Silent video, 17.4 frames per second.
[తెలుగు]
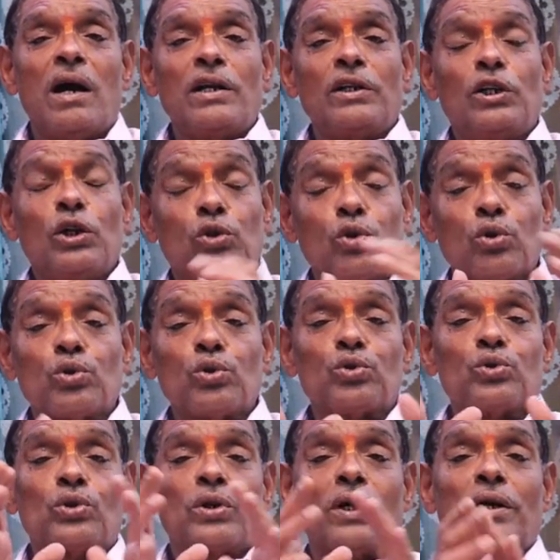అని ఎదురు
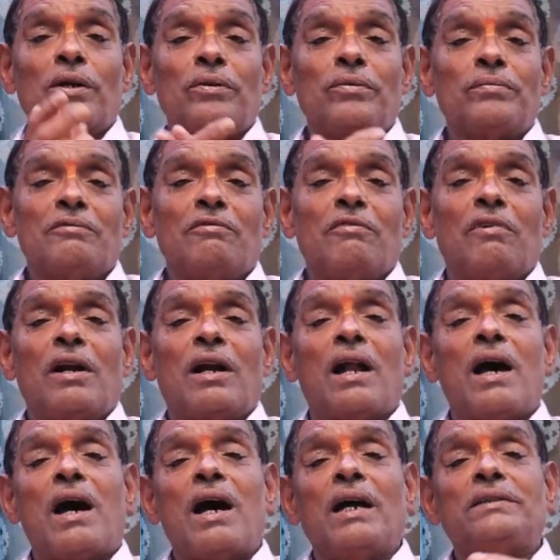చూస్తున్నారు
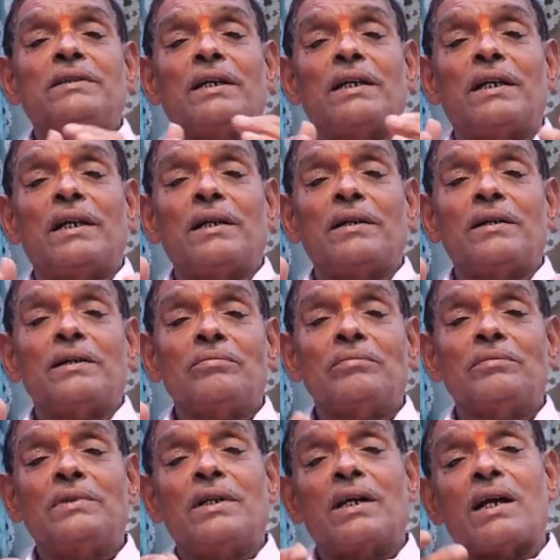వాళ్ళ ఆశకి
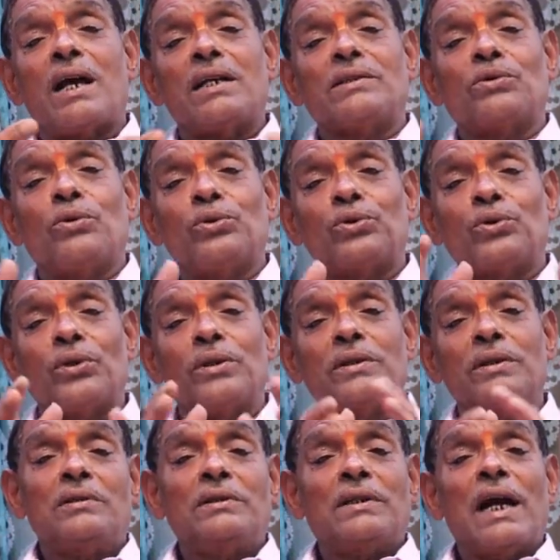నిరాశ
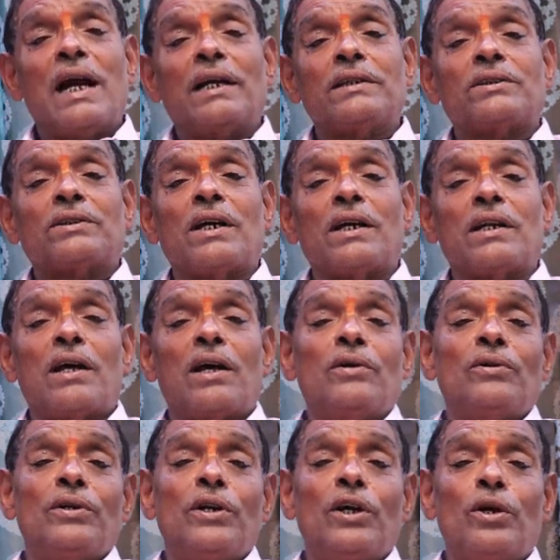అవుతుంది
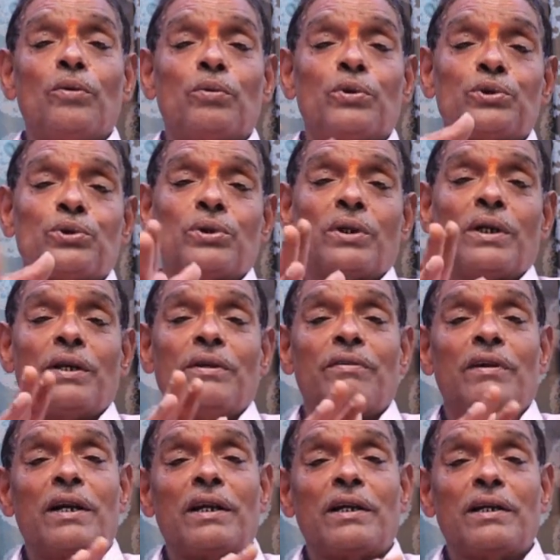న్యాయస్థానాలు నీళ్లు పోస్తున్నాయి
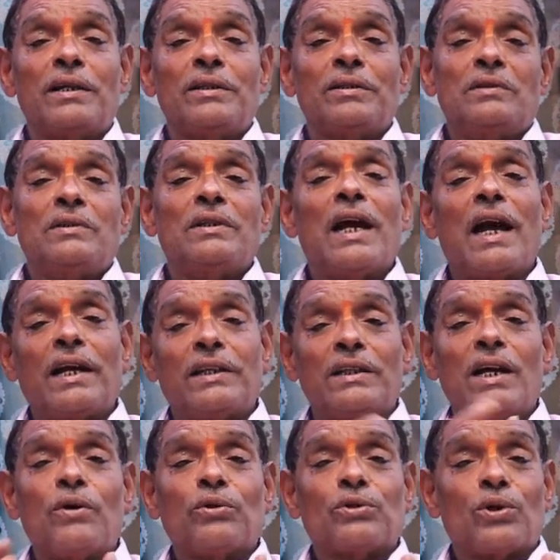వాళ్ళకి
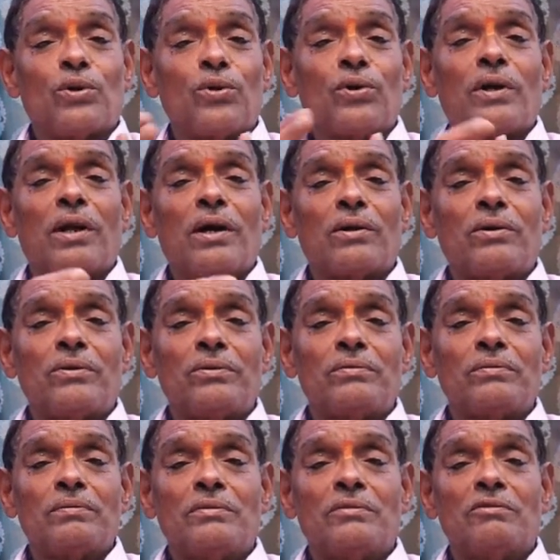న్యాయదేవతలు ఉన్నారు
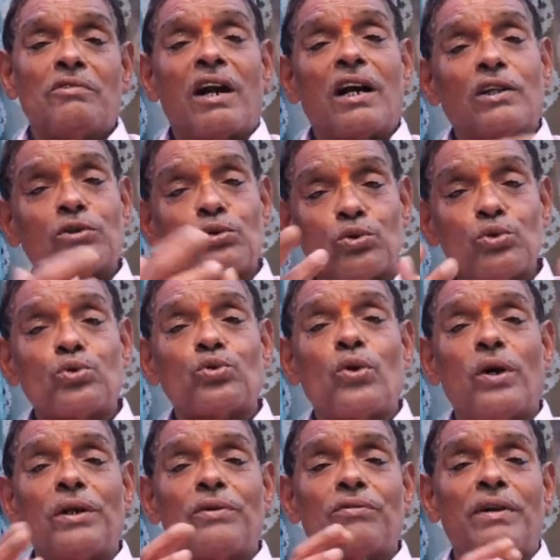వాళ్ళని
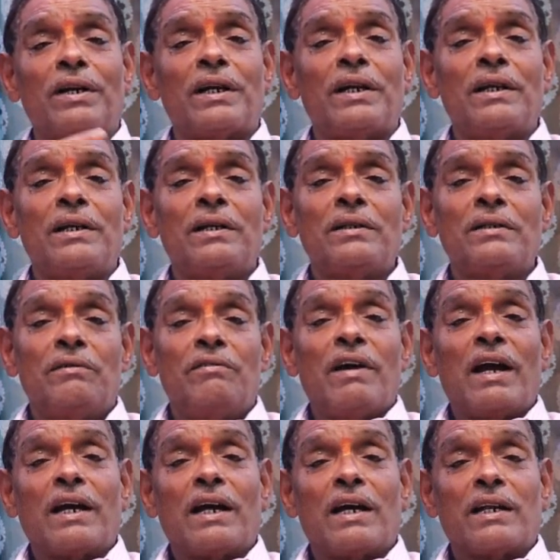చూసుకొనివ్వండి
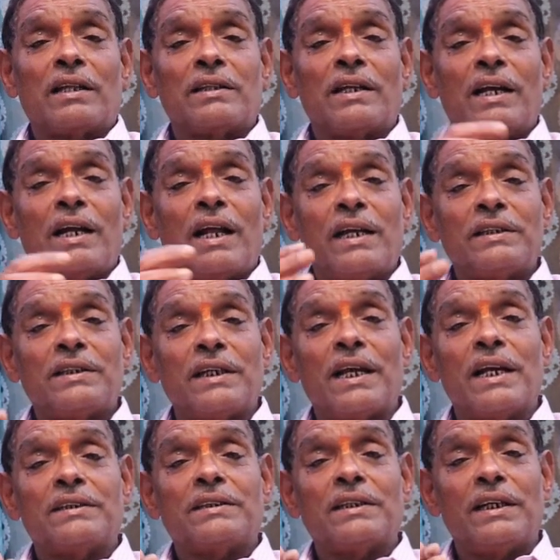వివేకానందరెడ్డి హత్య
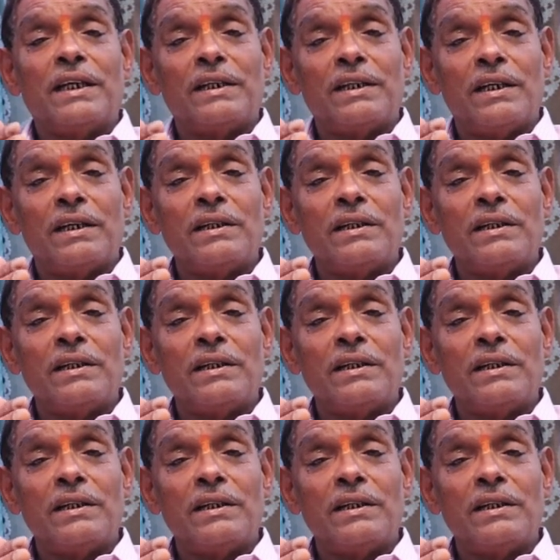కేసుని